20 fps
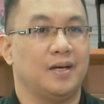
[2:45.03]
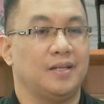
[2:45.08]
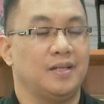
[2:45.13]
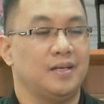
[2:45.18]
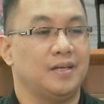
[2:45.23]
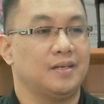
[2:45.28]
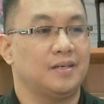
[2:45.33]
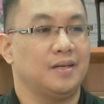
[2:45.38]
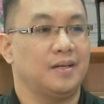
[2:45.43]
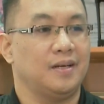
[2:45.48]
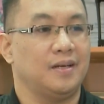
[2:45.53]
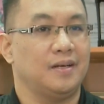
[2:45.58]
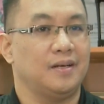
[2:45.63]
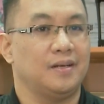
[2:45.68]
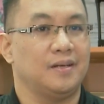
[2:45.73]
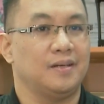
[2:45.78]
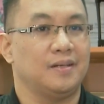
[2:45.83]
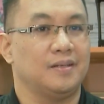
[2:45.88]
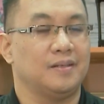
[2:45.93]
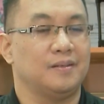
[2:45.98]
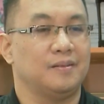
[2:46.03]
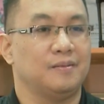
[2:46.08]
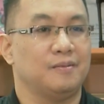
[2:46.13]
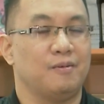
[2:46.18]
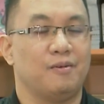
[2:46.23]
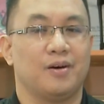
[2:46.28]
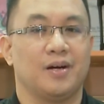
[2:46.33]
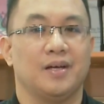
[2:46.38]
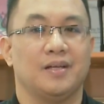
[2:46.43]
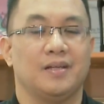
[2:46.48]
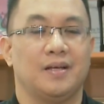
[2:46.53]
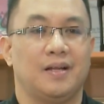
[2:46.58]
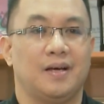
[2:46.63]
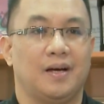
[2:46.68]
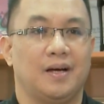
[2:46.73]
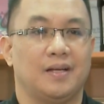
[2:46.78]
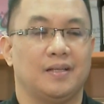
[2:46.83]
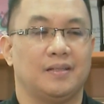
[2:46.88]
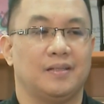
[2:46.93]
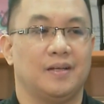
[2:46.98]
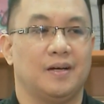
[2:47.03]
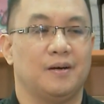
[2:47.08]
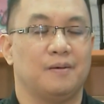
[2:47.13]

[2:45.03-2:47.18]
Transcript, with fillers: ah, hiner, eh, okay na lahat.